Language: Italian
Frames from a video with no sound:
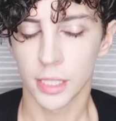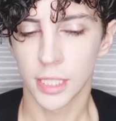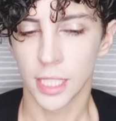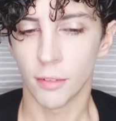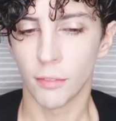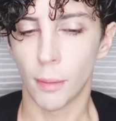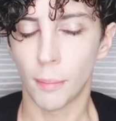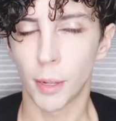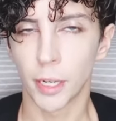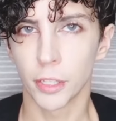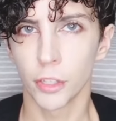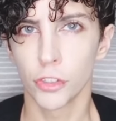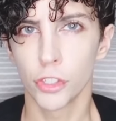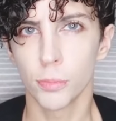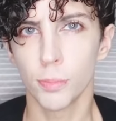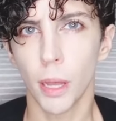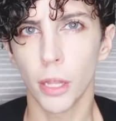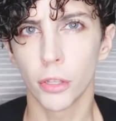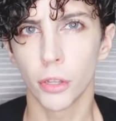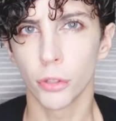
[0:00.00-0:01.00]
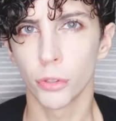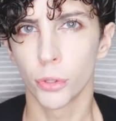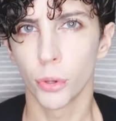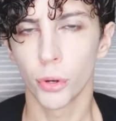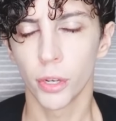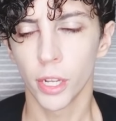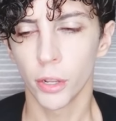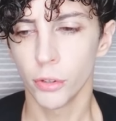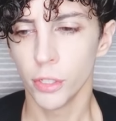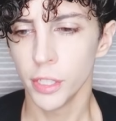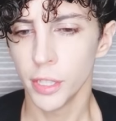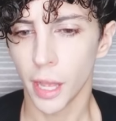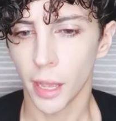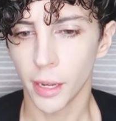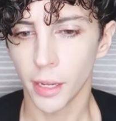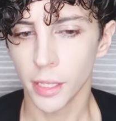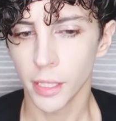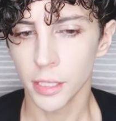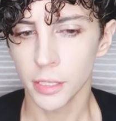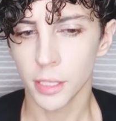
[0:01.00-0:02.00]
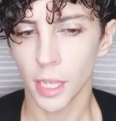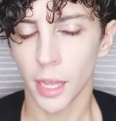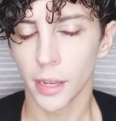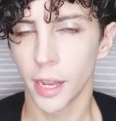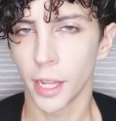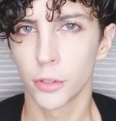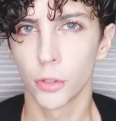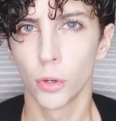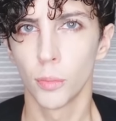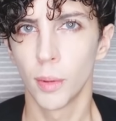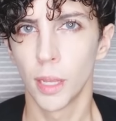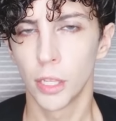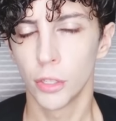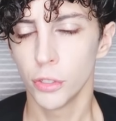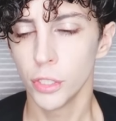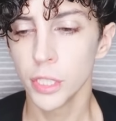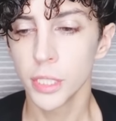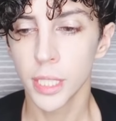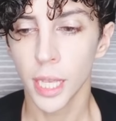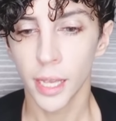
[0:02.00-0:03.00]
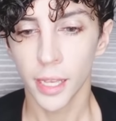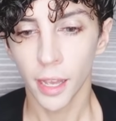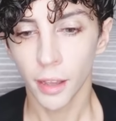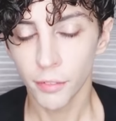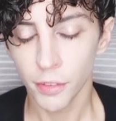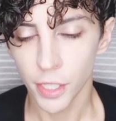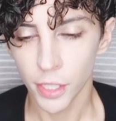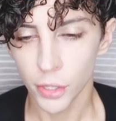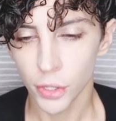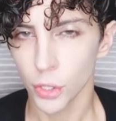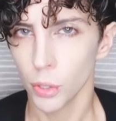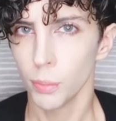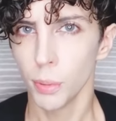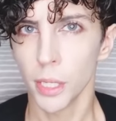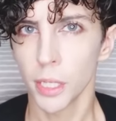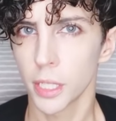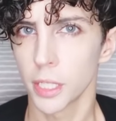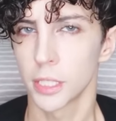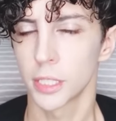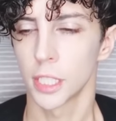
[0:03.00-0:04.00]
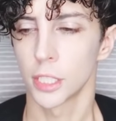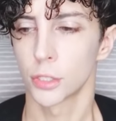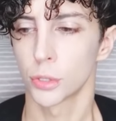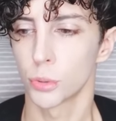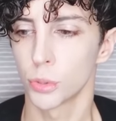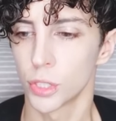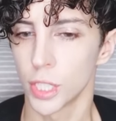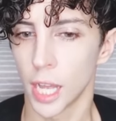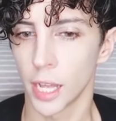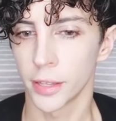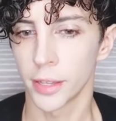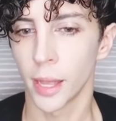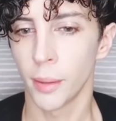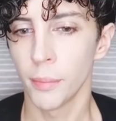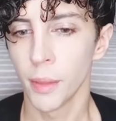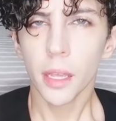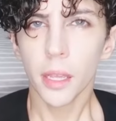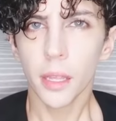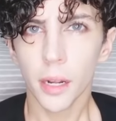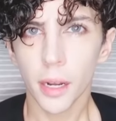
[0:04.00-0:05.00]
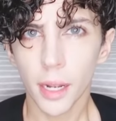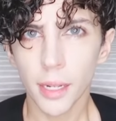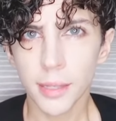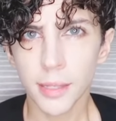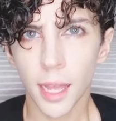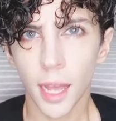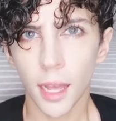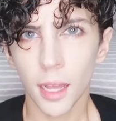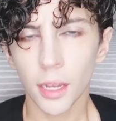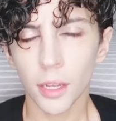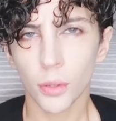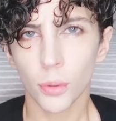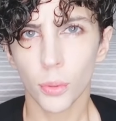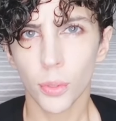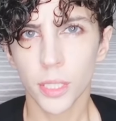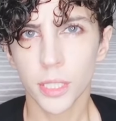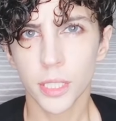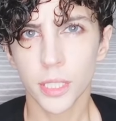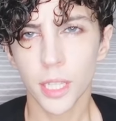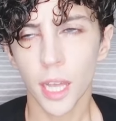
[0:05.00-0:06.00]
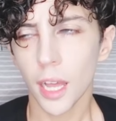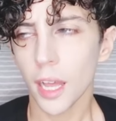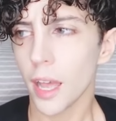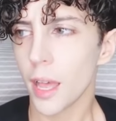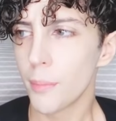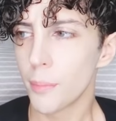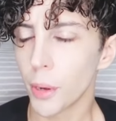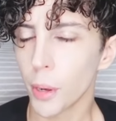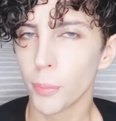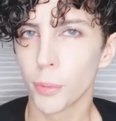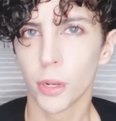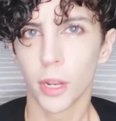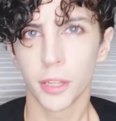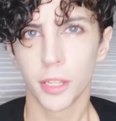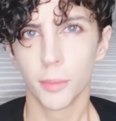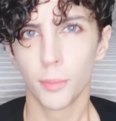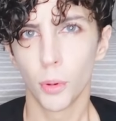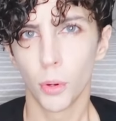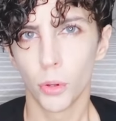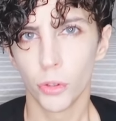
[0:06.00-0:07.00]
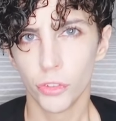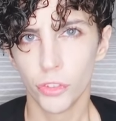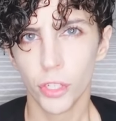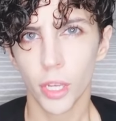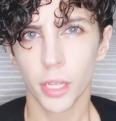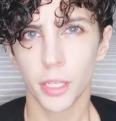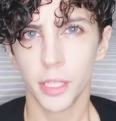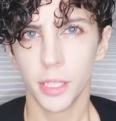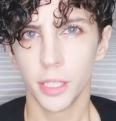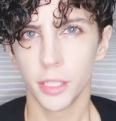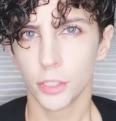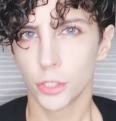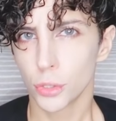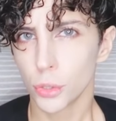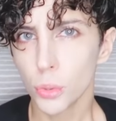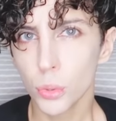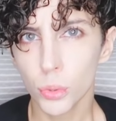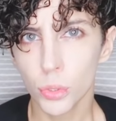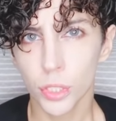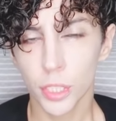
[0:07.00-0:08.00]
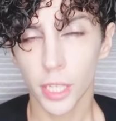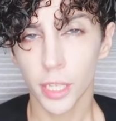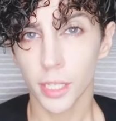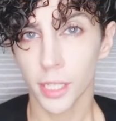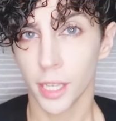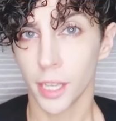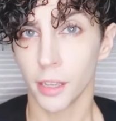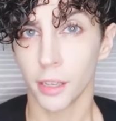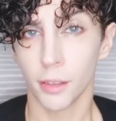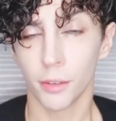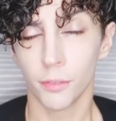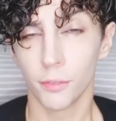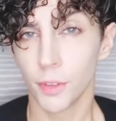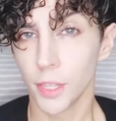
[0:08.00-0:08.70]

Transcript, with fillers: stava partecipando a un torneo di tennis, ha dato il meglio di sé e ha vinto perché si è scusata. in realtà questa è proprio la tipologia di scuse che